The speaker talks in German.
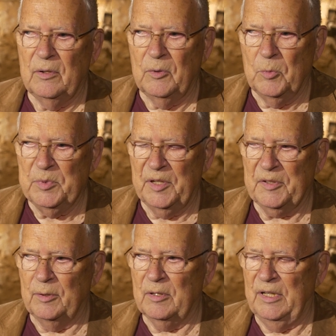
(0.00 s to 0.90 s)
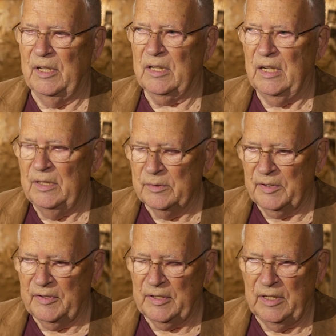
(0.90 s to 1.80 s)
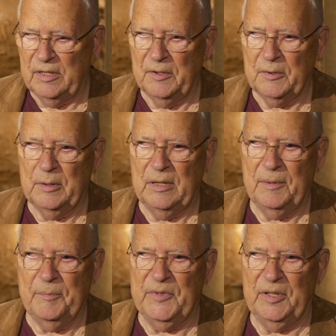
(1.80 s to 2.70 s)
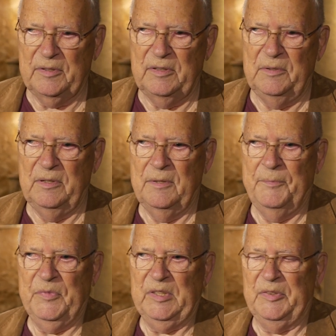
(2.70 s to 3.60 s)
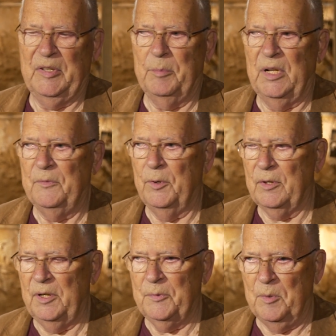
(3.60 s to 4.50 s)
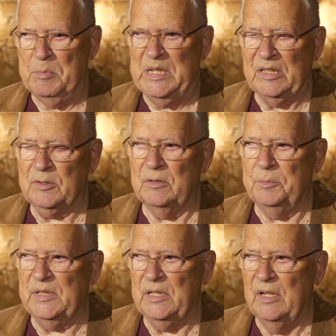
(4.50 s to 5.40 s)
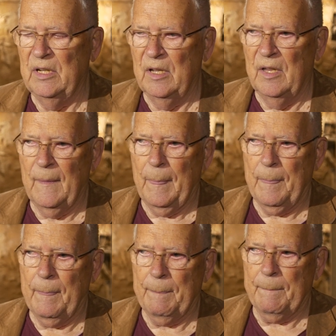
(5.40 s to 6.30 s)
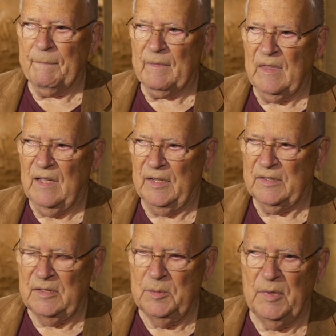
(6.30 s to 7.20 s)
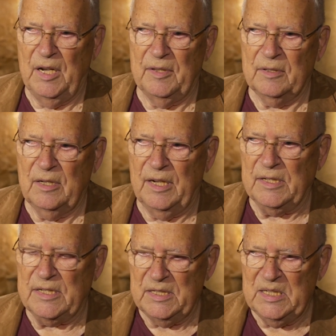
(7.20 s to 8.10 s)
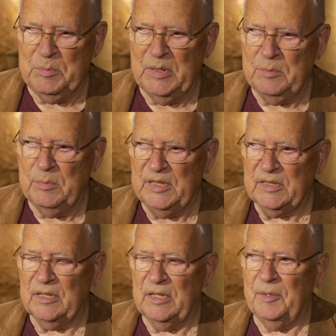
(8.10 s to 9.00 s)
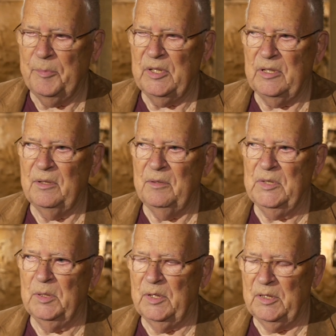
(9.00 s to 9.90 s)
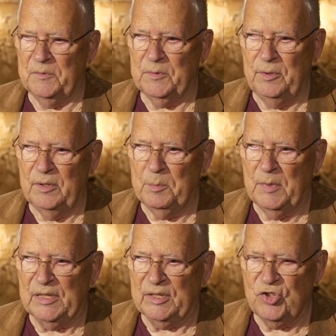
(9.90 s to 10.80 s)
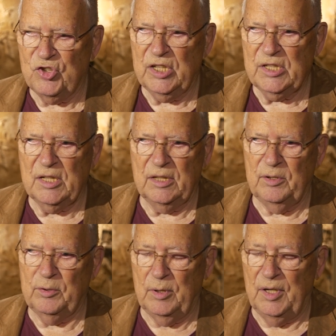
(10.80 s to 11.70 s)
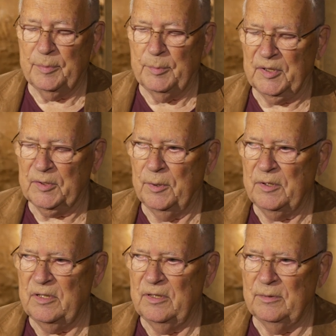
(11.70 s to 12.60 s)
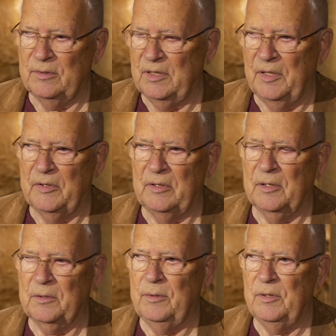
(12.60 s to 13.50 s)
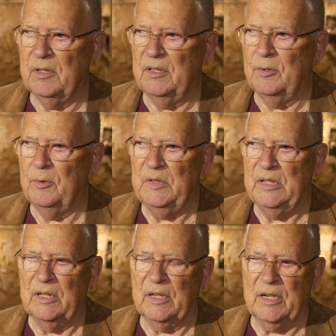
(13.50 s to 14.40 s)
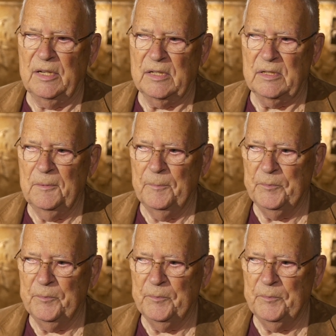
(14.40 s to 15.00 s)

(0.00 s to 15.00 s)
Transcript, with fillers: Um jetzt auch ein Erkennungszeichen zu haben, dass die, dieser Mann wirklich von mir kommt, hat er ihm einen kleinen Teddybären mitgegeben, den mir meine Freundin mal geschickt hatte, so als Maskottchen und den sie natürlich genau wiedererkannte.